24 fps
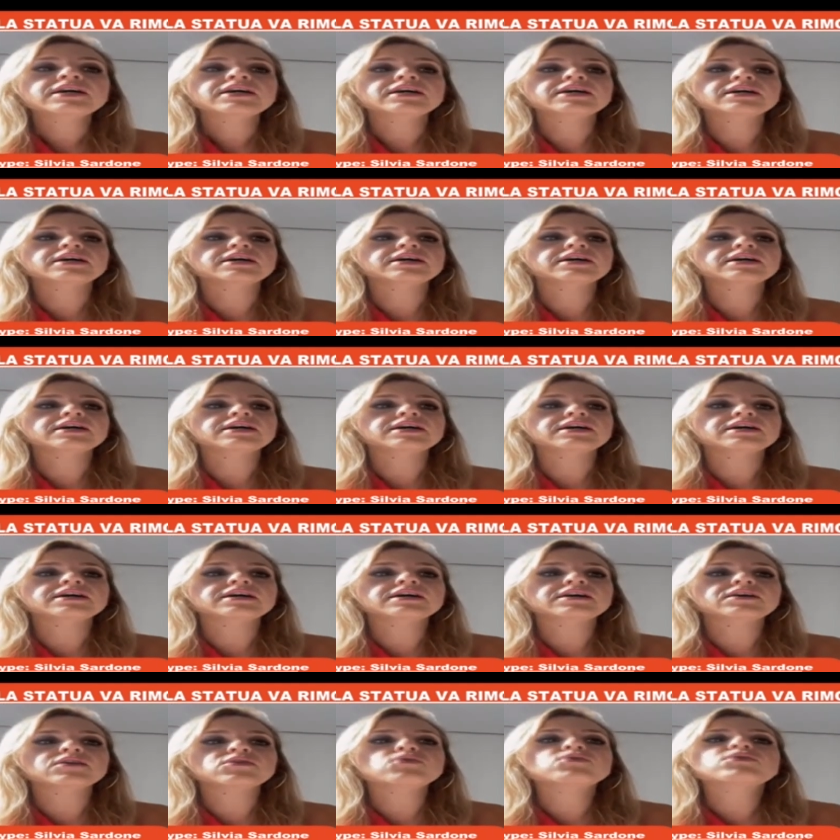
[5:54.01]

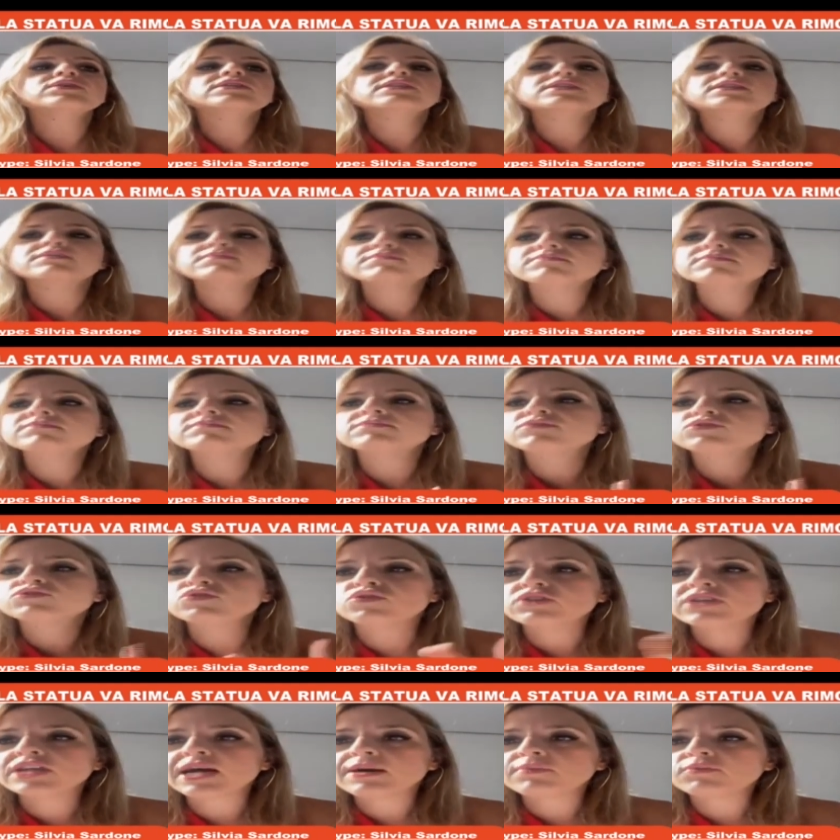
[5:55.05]
eh, quindi mm,
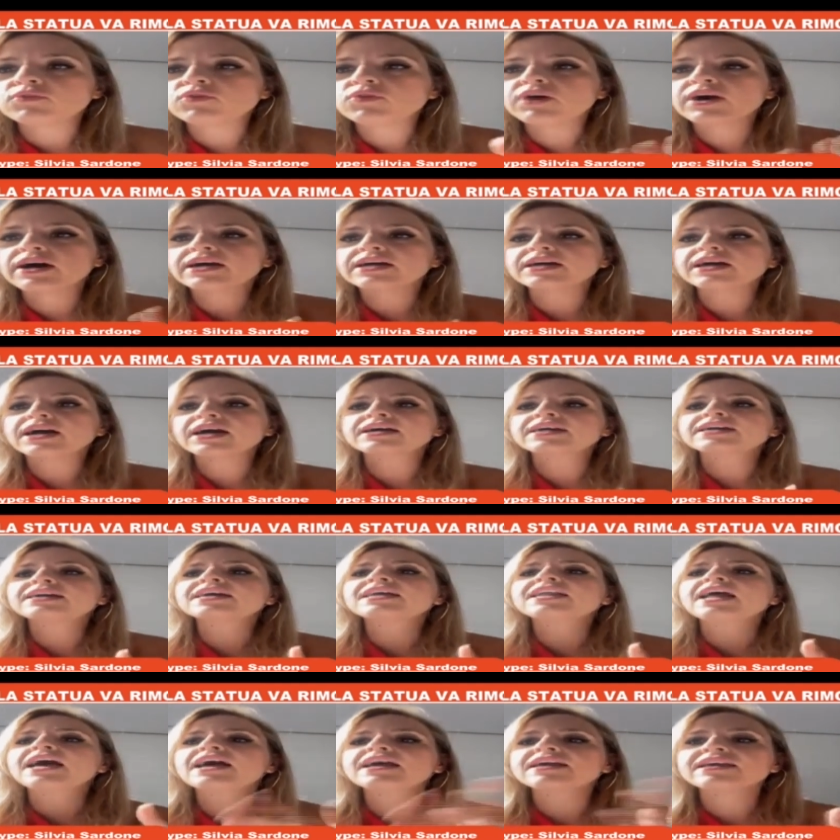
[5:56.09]
togliamo
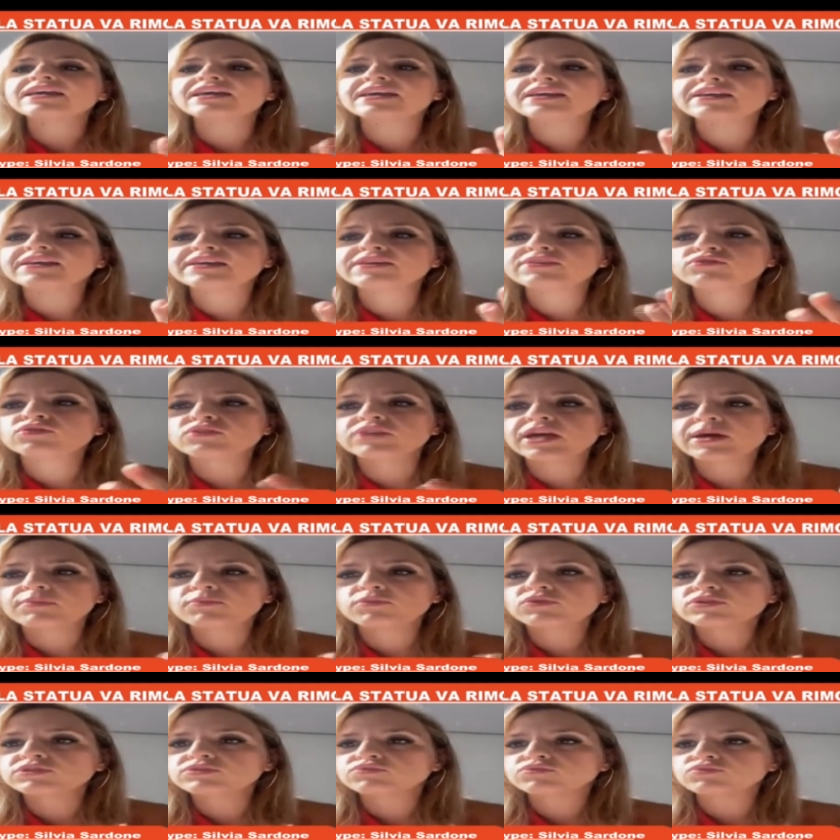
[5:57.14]
anche lei e, e
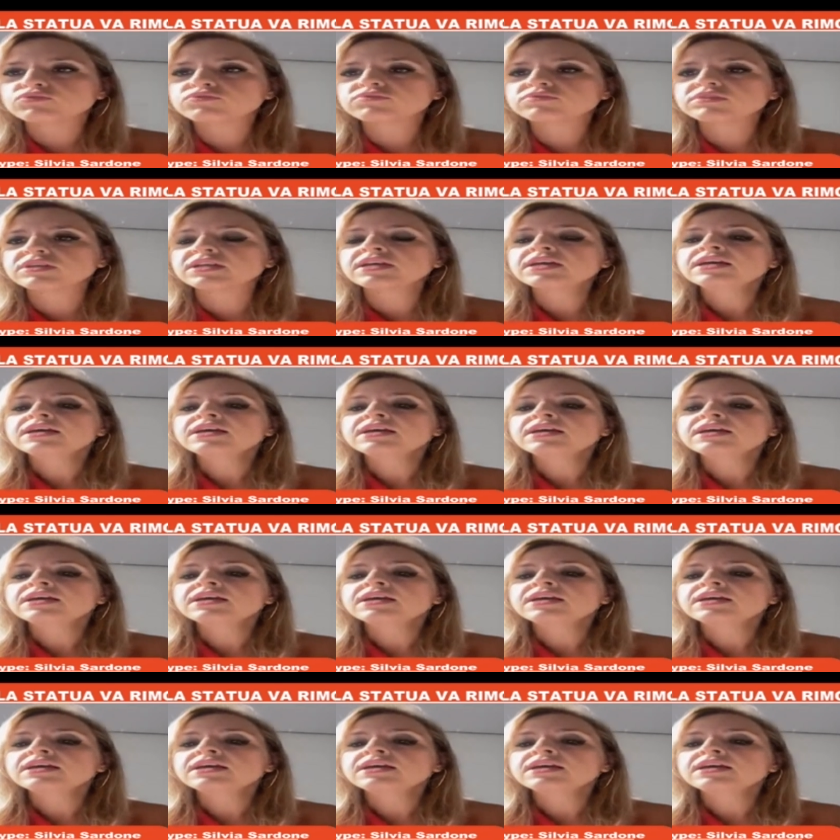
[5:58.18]
togliamoli tutti.